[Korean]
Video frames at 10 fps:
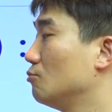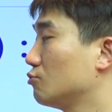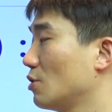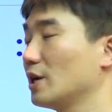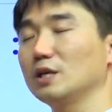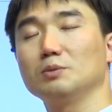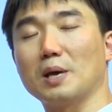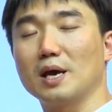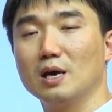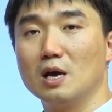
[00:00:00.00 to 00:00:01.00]
함수의
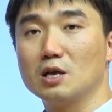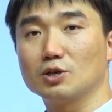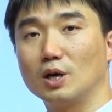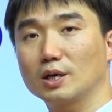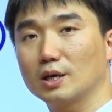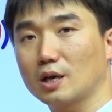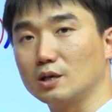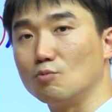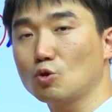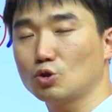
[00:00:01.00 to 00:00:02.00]
이름에 정확하게 그
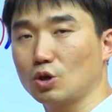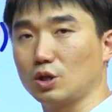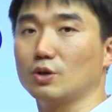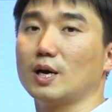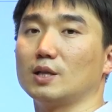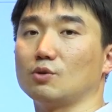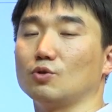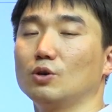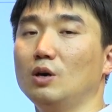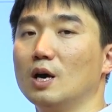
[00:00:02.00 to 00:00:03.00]
목적이 드러나야
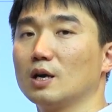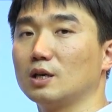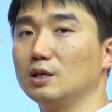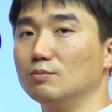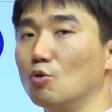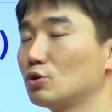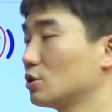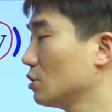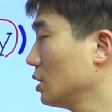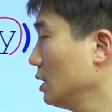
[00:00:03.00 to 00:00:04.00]
되고요. 그
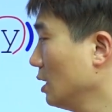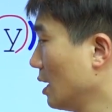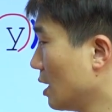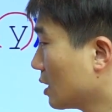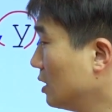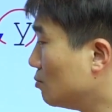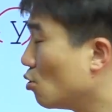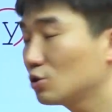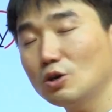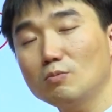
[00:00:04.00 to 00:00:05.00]

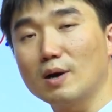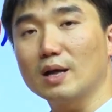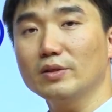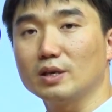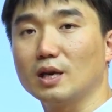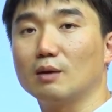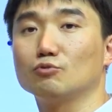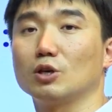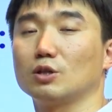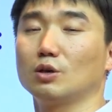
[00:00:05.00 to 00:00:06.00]
목적만 이
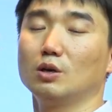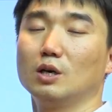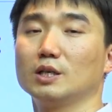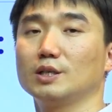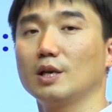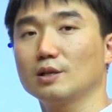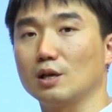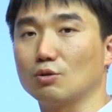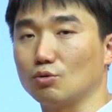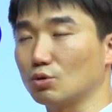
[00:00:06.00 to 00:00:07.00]
함수에서 실행될
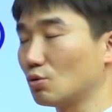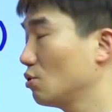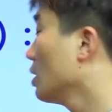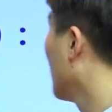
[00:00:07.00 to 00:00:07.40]
수 있도록